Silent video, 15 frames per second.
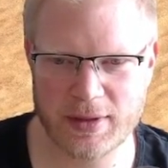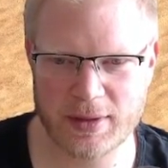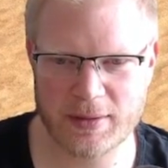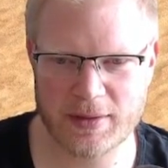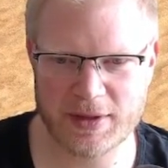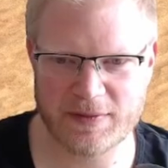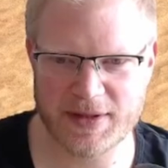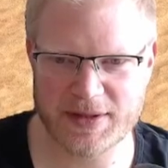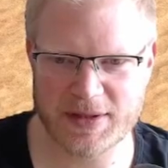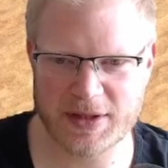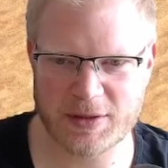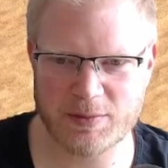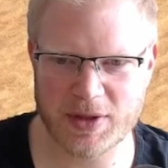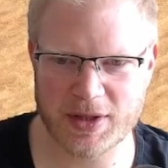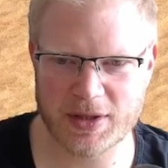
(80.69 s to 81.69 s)
Aber ich weiß
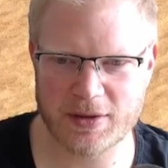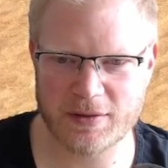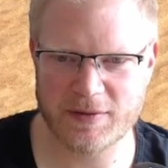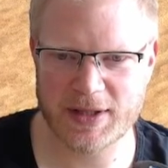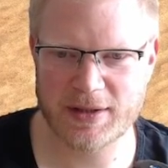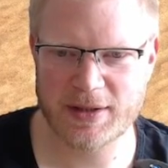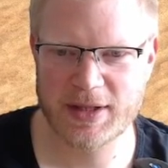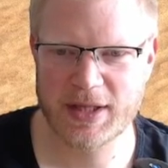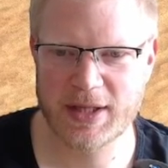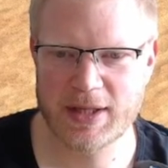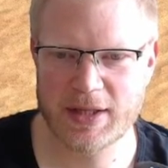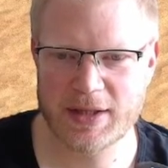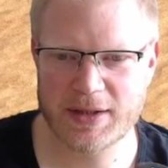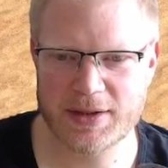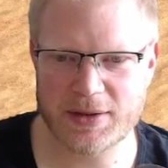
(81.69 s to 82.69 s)
nicht mehr genau wann.
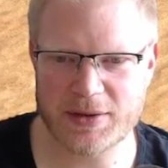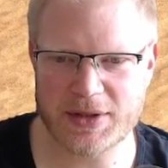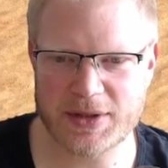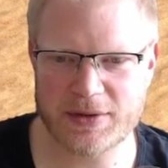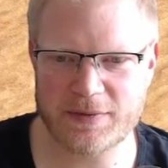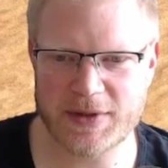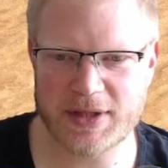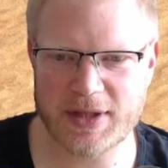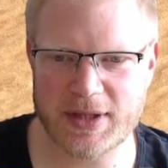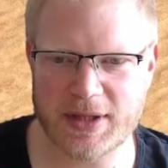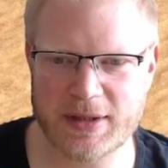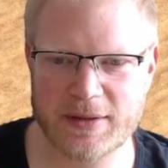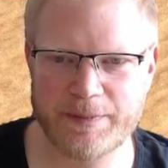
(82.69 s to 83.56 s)
Ist auch nicht so wichtig.